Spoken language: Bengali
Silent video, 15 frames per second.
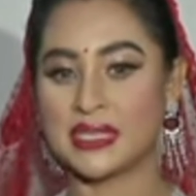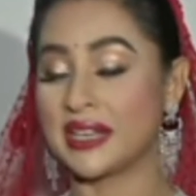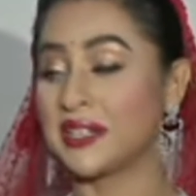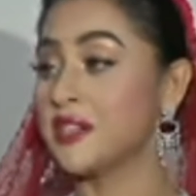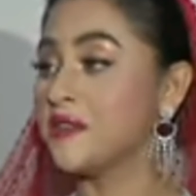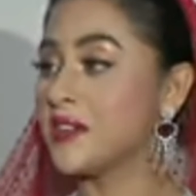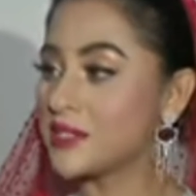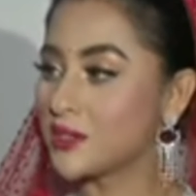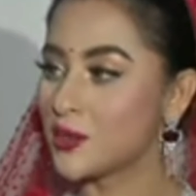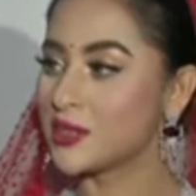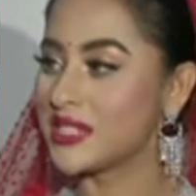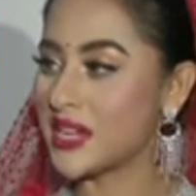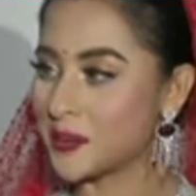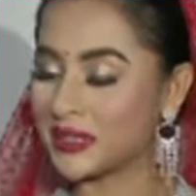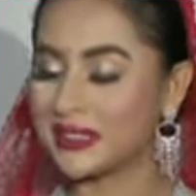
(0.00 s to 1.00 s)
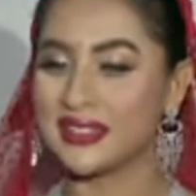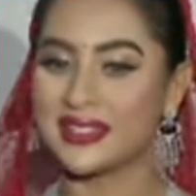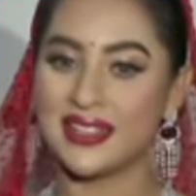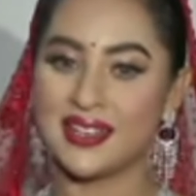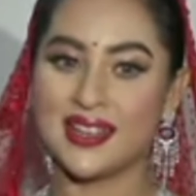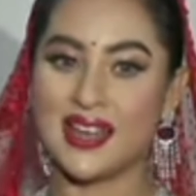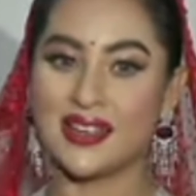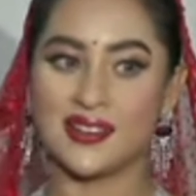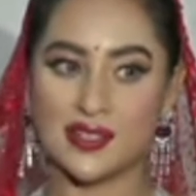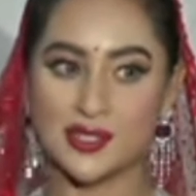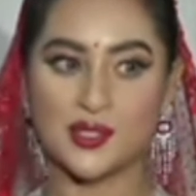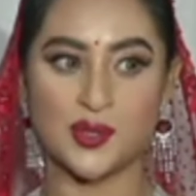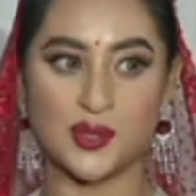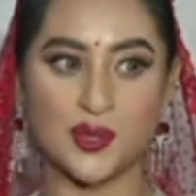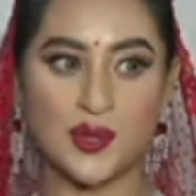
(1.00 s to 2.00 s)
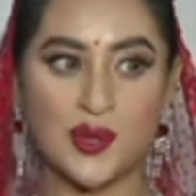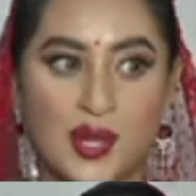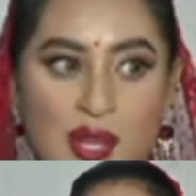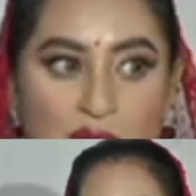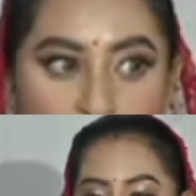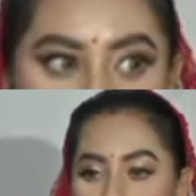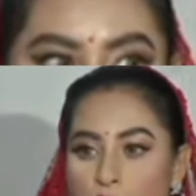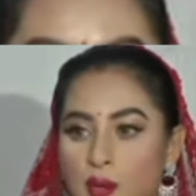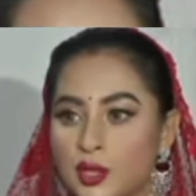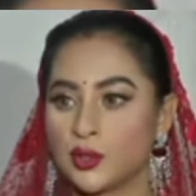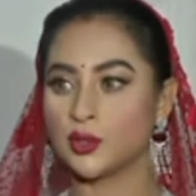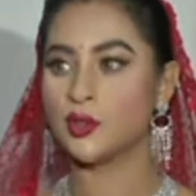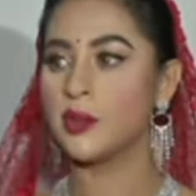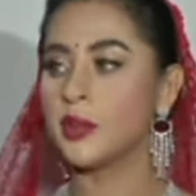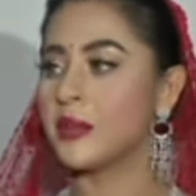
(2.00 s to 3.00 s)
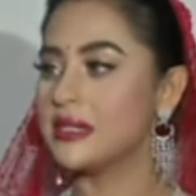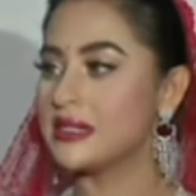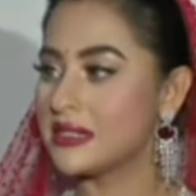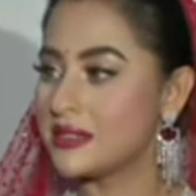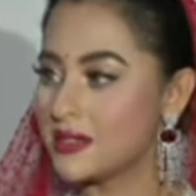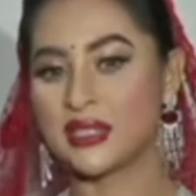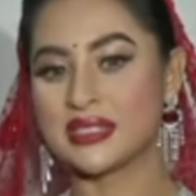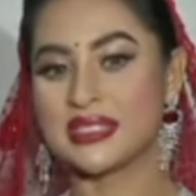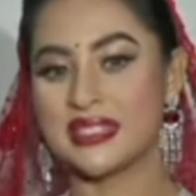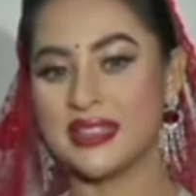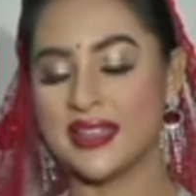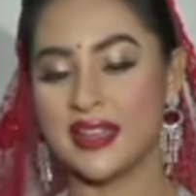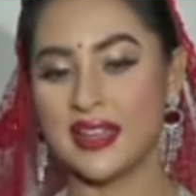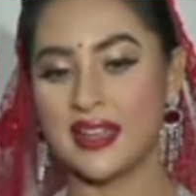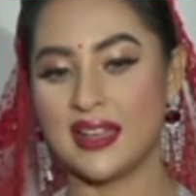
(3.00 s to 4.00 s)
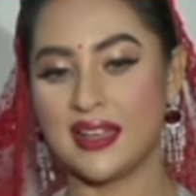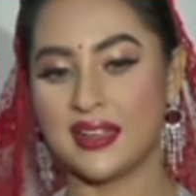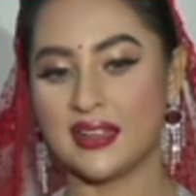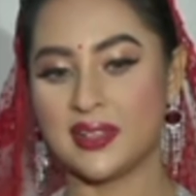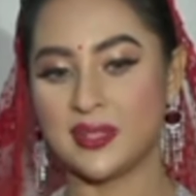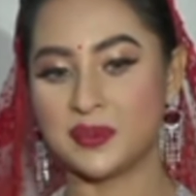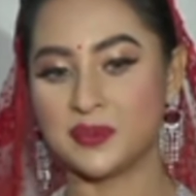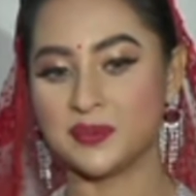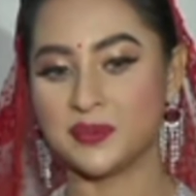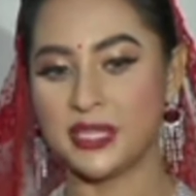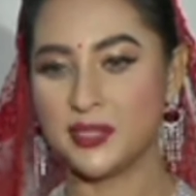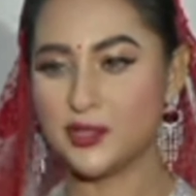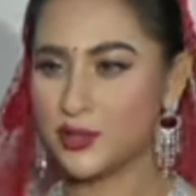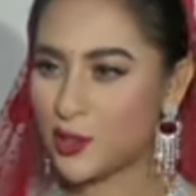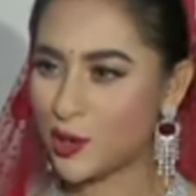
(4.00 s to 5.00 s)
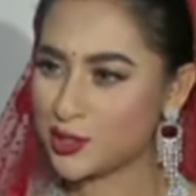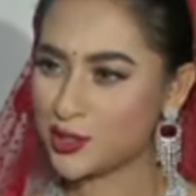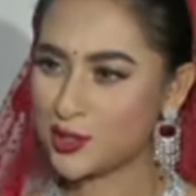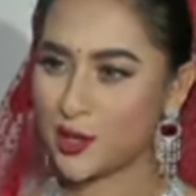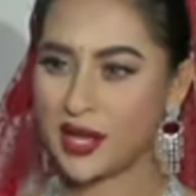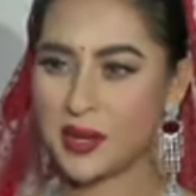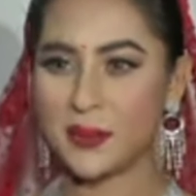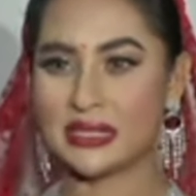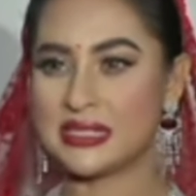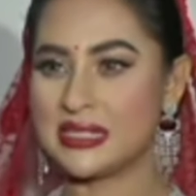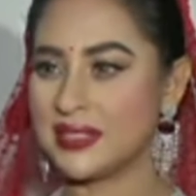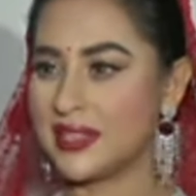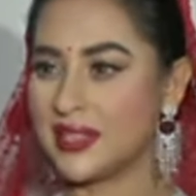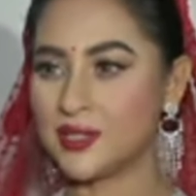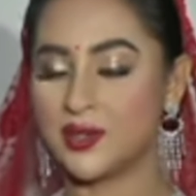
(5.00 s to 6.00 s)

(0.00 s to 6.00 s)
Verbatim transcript: স্যাক্রিফাইস করছি আমাদেরকে আল্লাহর জন্য অনেক সময় হয়তো খুব এমার্জেন্সি করেছি একটু কষ্ট হয় বাট সেটা